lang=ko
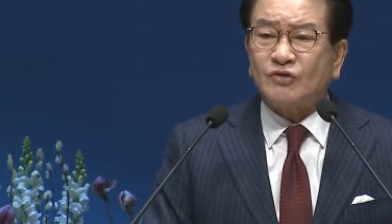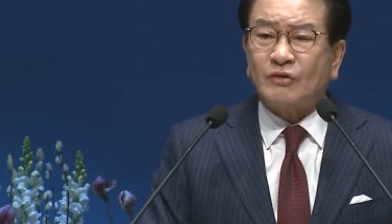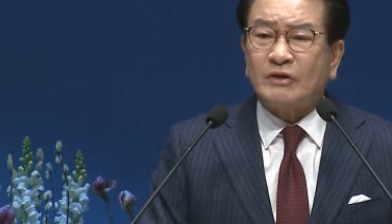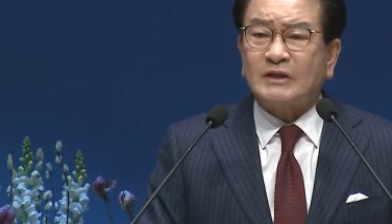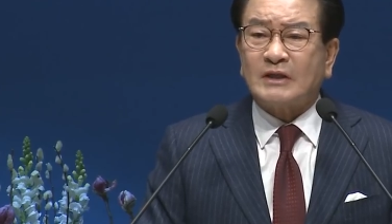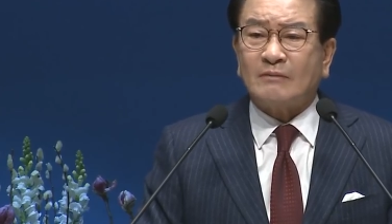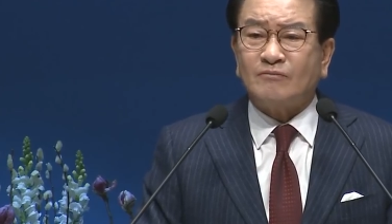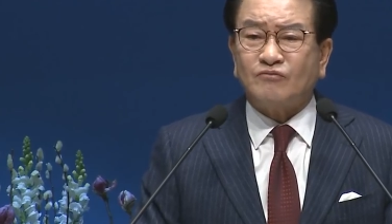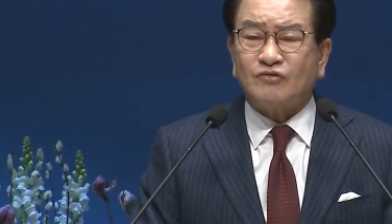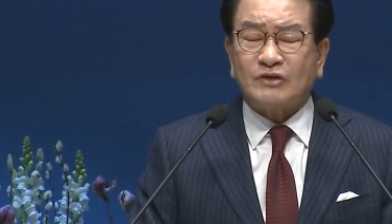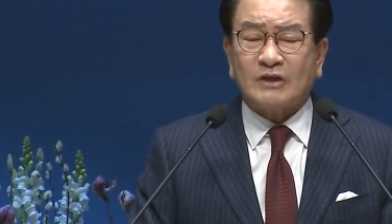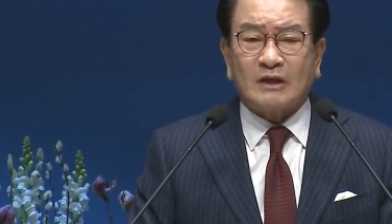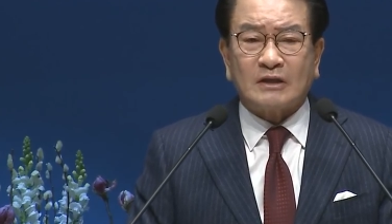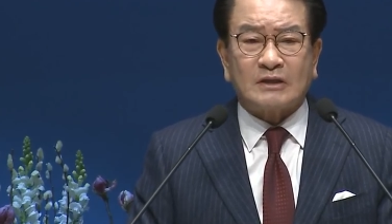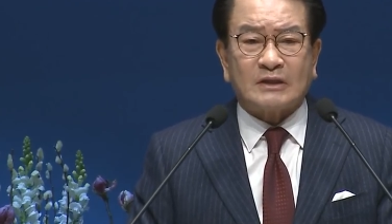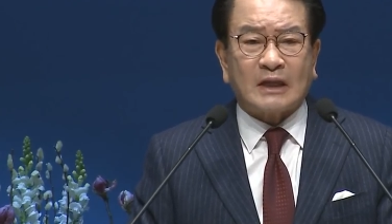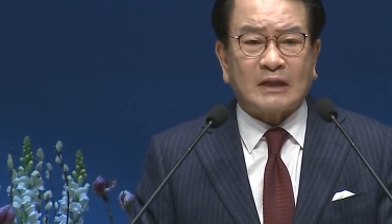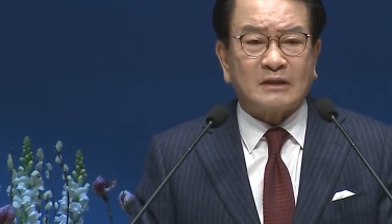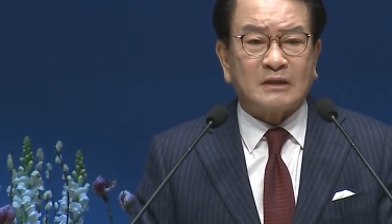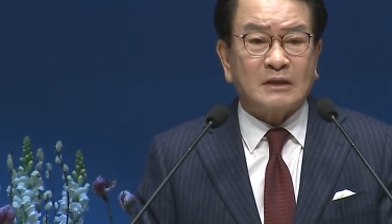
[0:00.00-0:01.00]
교회
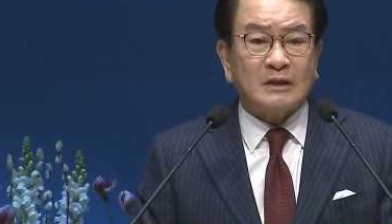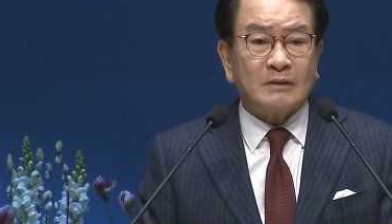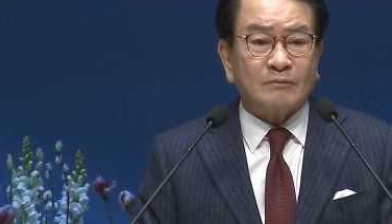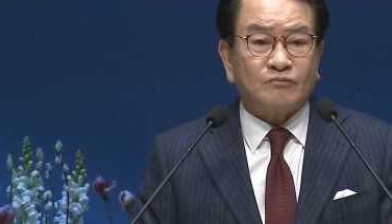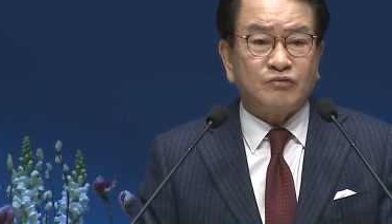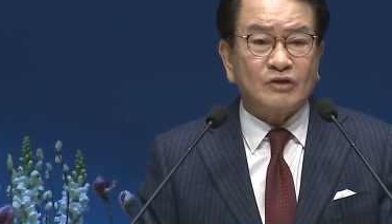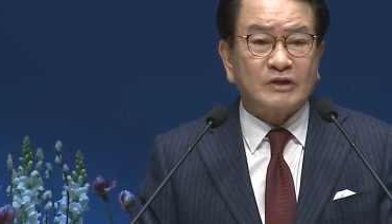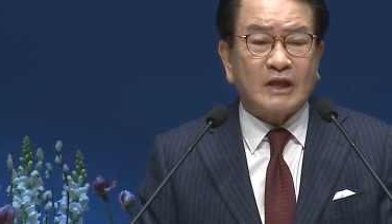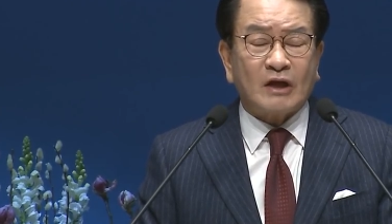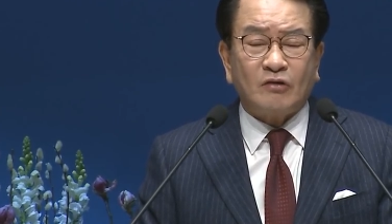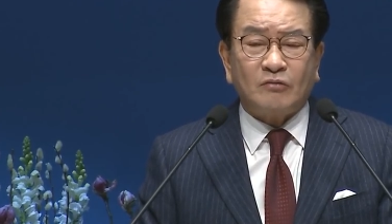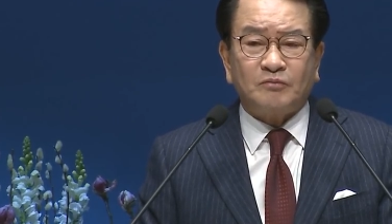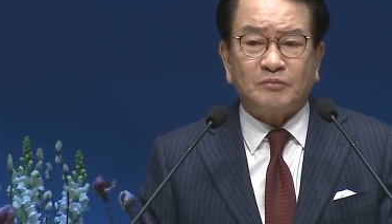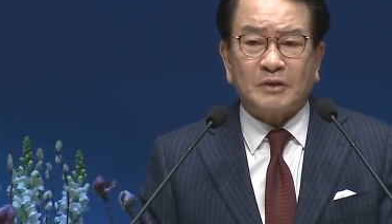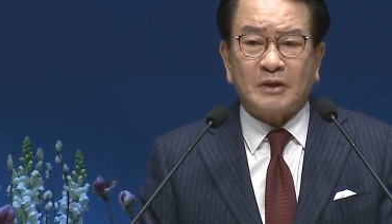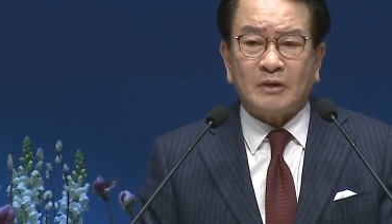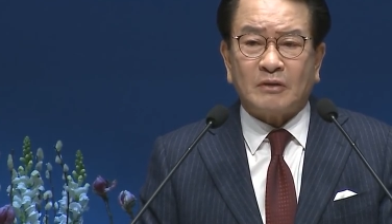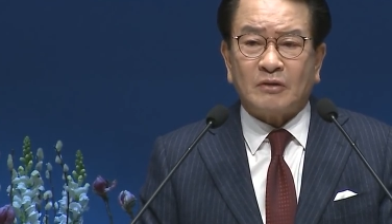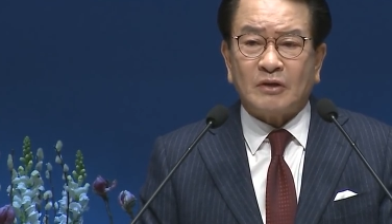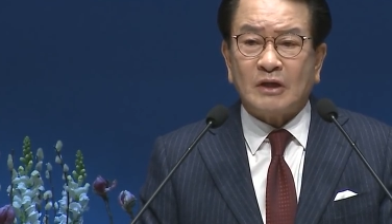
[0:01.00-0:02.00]
다문다 다
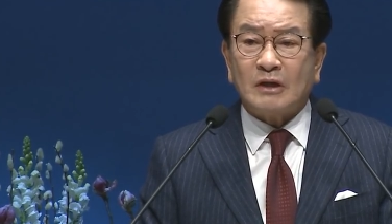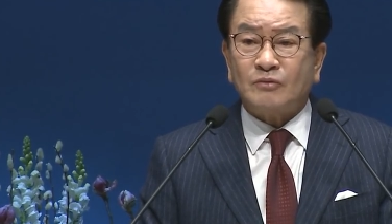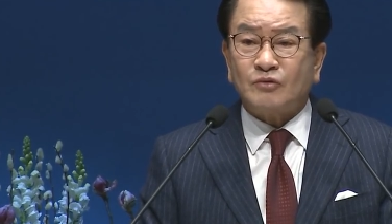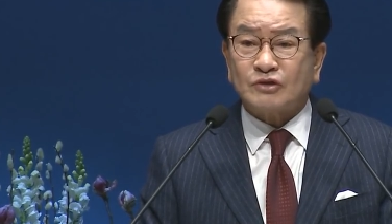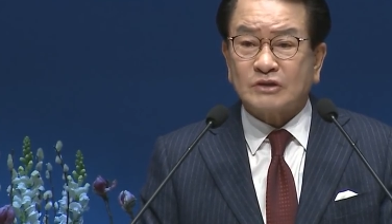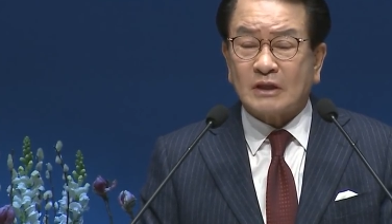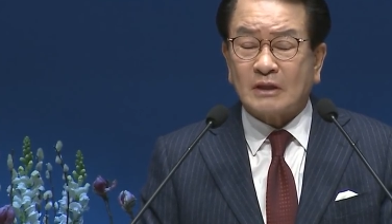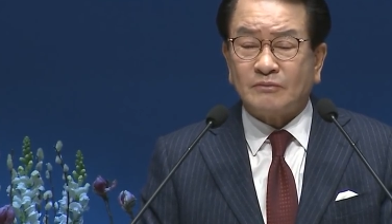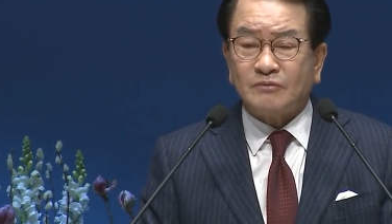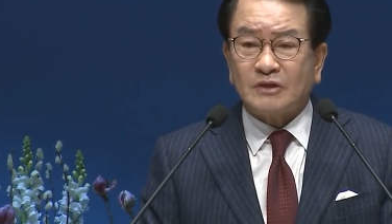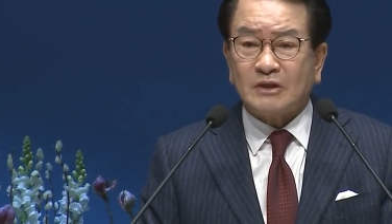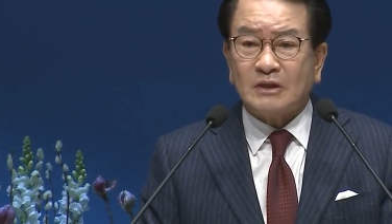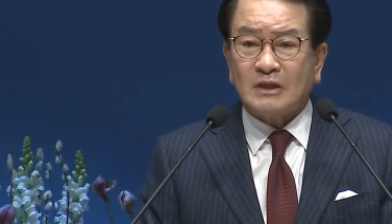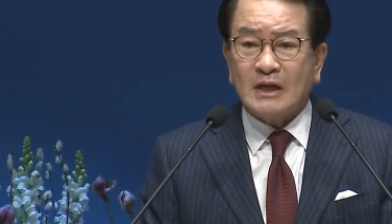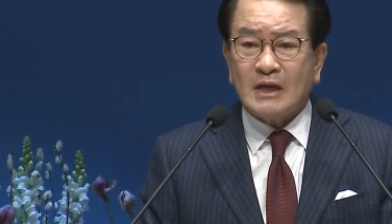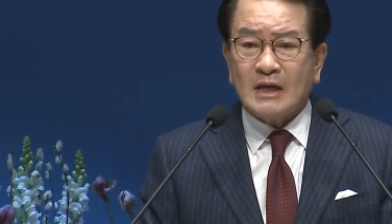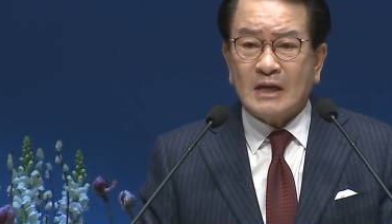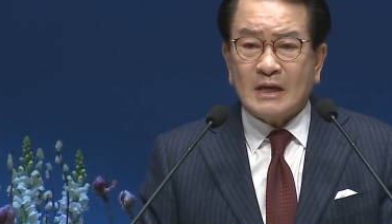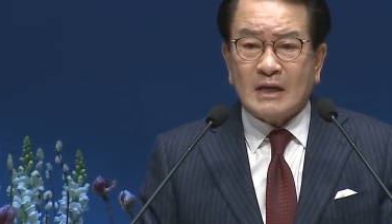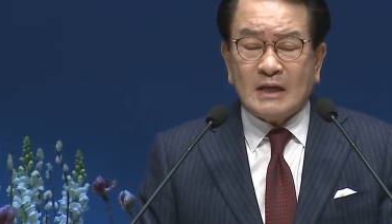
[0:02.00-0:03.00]
불태워버려요. 일본
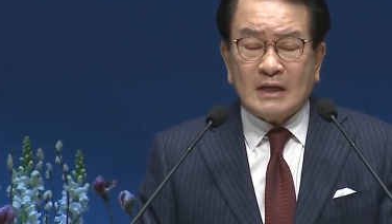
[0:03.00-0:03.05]
사람들